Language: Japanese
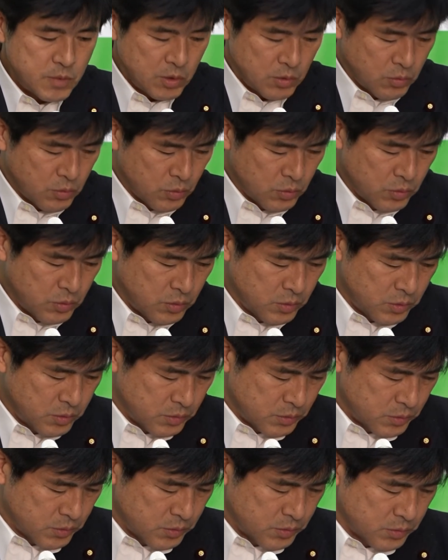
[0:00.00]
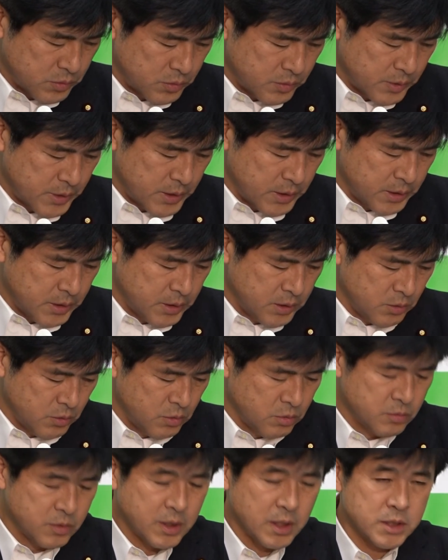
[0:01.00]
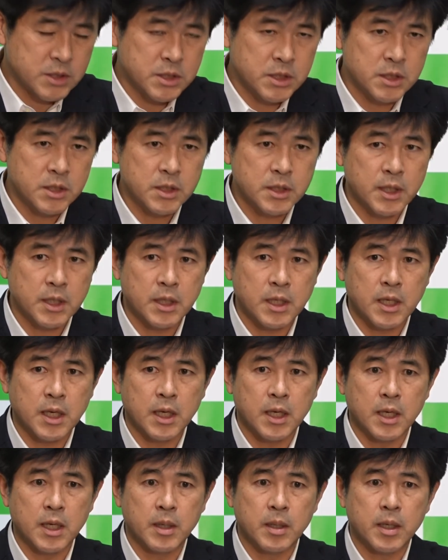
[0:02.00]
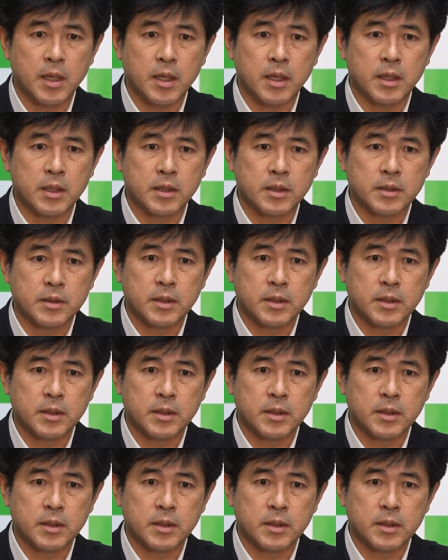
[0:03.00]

この年金業務監視委員会が